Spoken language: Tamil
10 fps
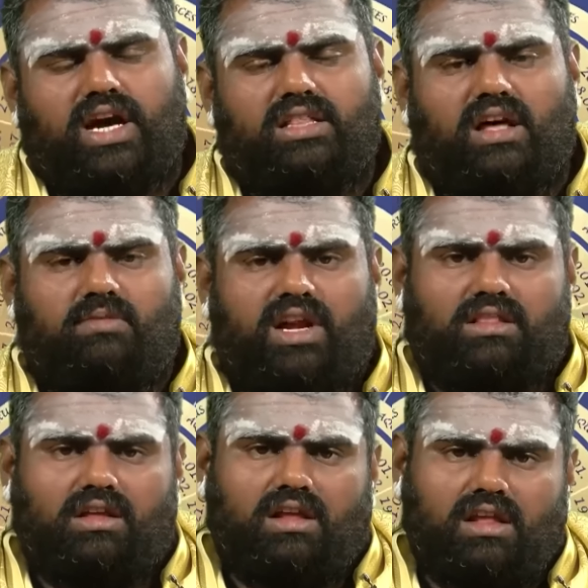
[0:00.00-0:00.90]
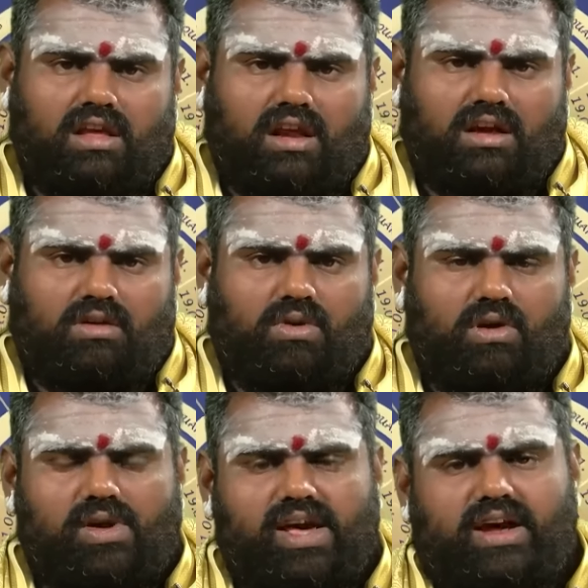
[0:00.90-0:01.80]
ஐந்தாம் இடத்தில் இருக்கிறார்
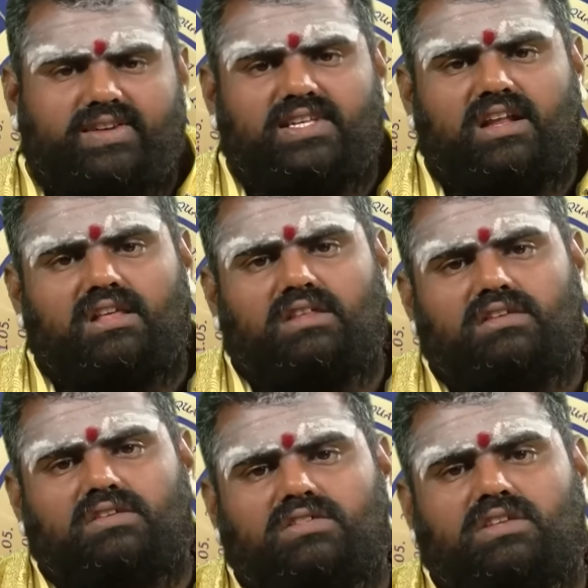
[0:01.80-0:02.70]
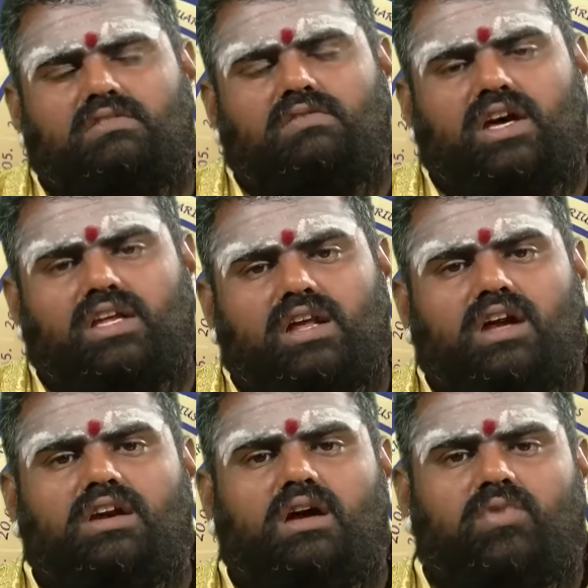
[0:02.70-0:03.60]
உங்களுடைய ராசிநாதன் செவ்வாய்
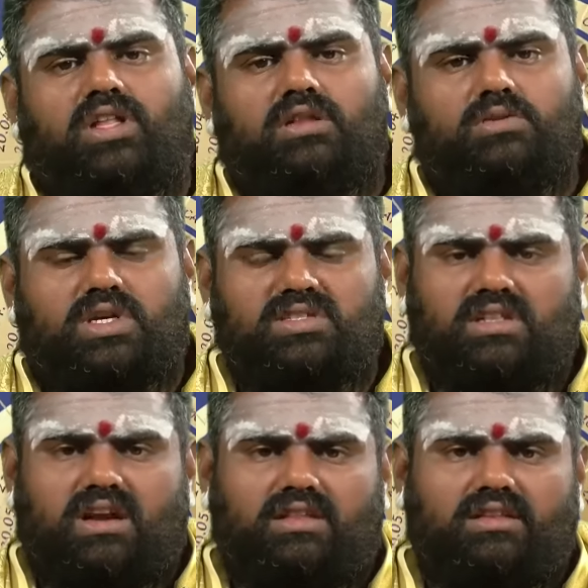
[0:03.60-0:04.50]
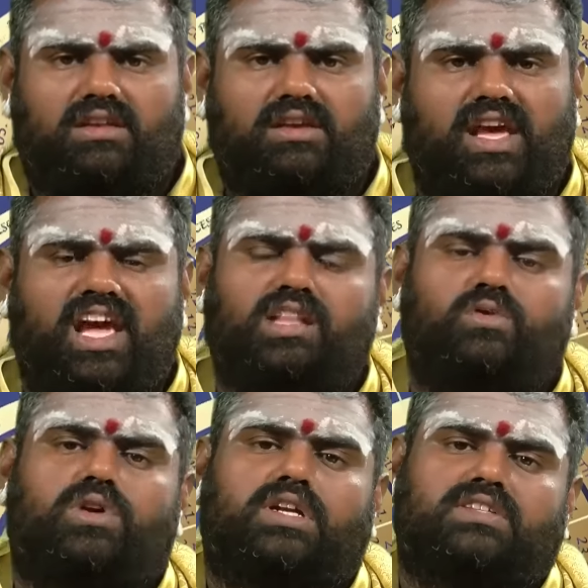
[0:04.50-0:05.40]
நான்காம் இடத்தில் சுகஸ்தானத்தில்
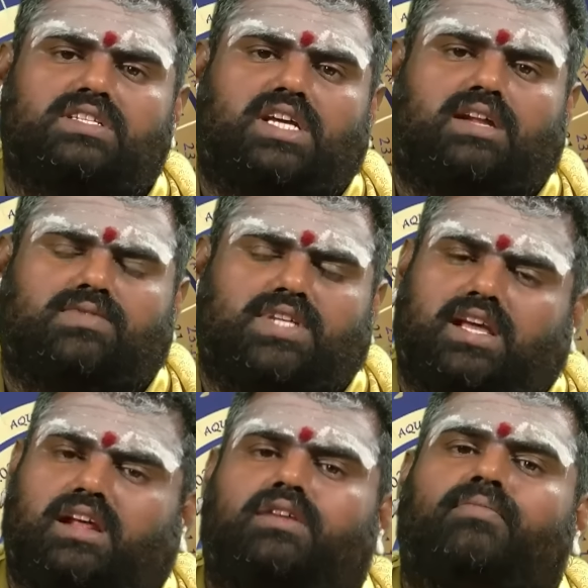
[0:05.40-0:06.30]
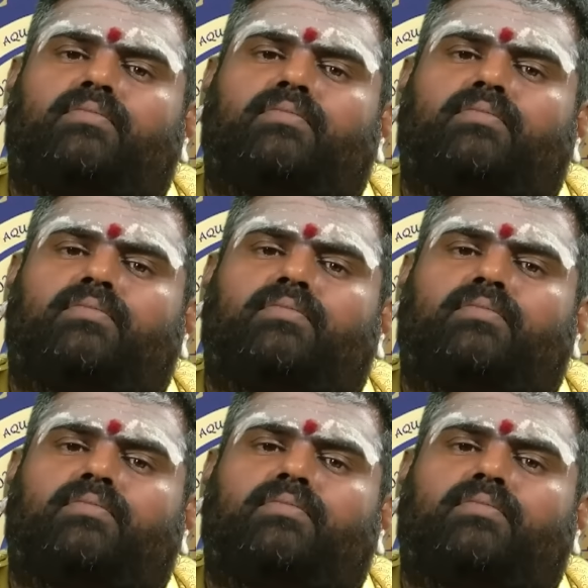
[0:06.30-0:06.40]
கேதுவுடன் சஞ்சாரம் செய்கிறார்